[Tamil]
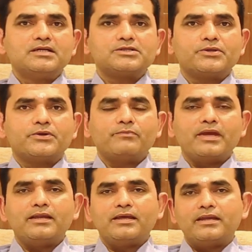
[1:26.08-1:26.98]
ஸோ என்னோடய
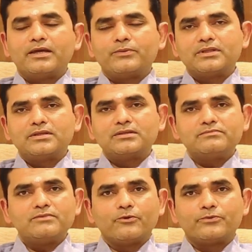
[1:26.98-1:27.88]
மெயின் ஏரியா வந்து
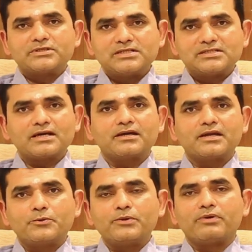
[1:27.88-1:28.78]
ஆப்வியஸ்லி சர்க்கரை
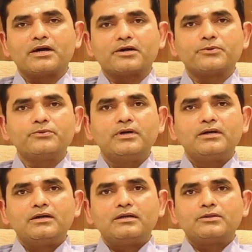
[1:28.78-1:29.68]
நோய் பார்க்குறோம்
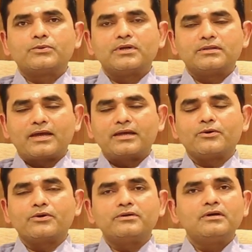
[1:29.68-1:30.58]
இது கூட
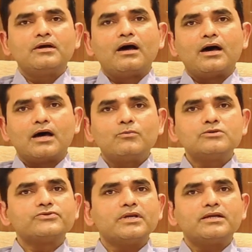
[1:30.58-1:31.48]
தைராய்டு
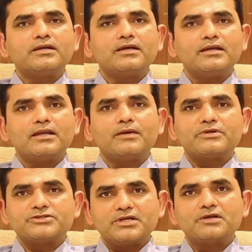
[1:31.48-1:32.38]
ஹார்மோன்ஸ் ரிலேட்டடாக எல்லா
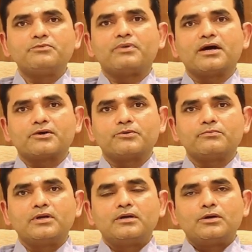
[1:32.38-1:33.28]
பிரச்சனைகளும் பார்க்குறோம்
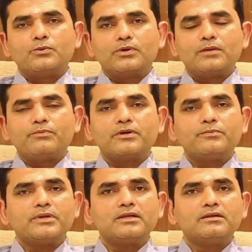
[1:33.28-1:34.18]
உடல்
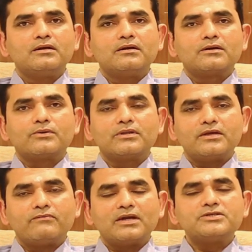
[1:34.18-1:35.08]
பருமன்
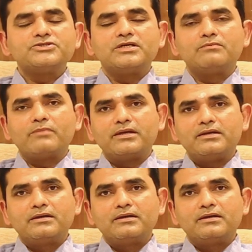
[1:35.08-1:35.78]
குழந்தை வளர்ச்சியின்மை